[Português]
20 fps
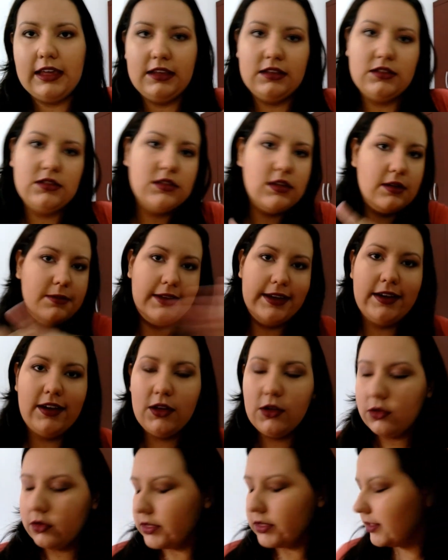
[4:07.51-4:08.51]
Isso é a
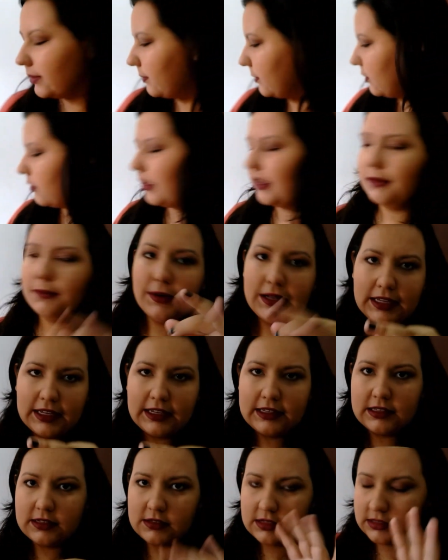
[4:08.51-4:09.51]
melhor coisa, porque eu tenho
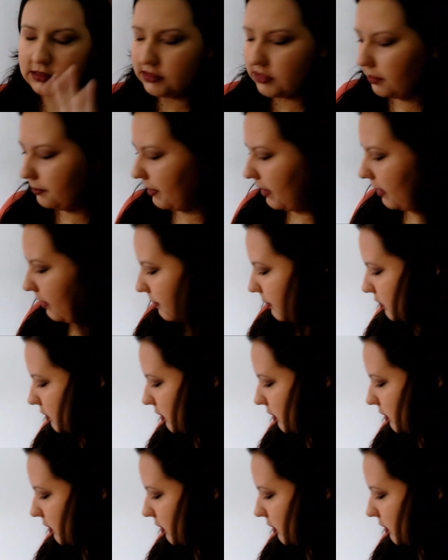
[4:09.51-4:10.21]
preguiça às vezes de amarrar meu